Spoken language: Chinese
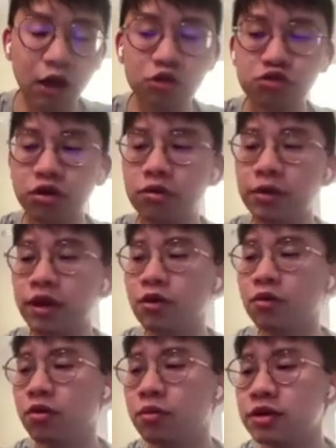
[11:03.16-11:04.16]
好，最后
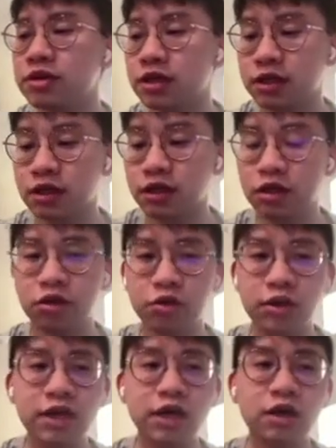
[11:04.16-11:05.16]
面我们这个
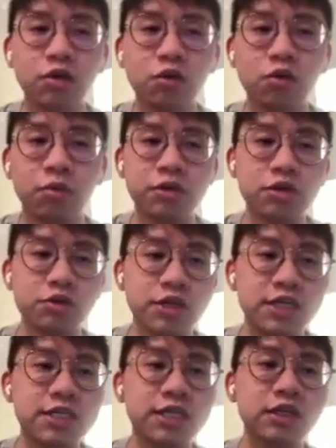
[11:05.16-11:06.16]
有一个我们有
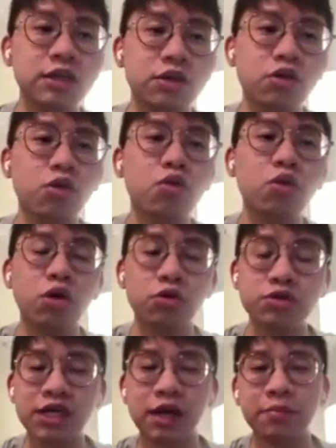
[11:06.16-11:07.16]
一个新的用户
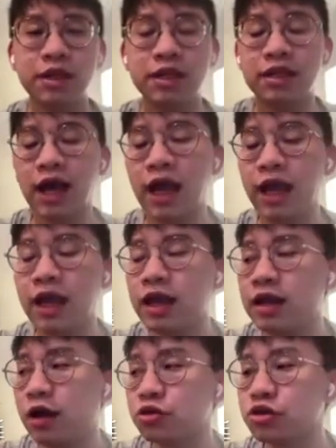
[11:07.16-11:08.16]
共享平台，
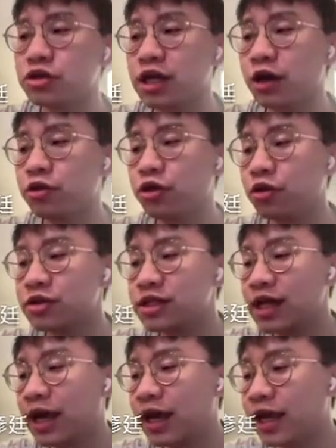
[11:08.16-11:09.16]
那我就交由
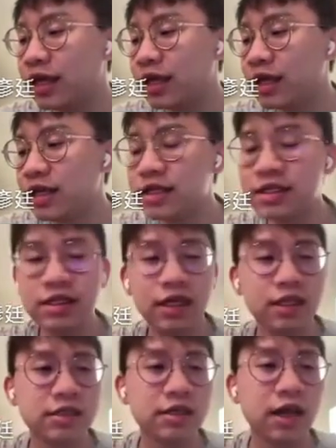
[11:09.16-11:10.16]
在。
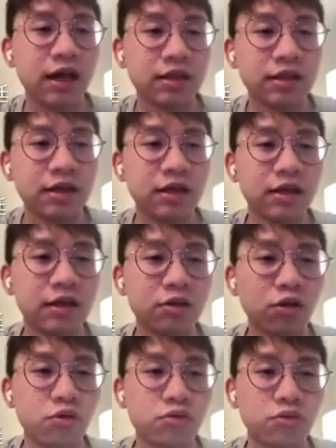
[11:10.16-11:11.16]
现场的
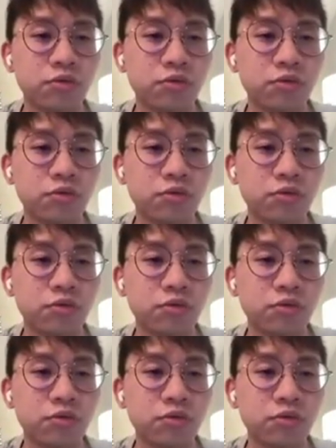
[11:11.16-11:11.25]
同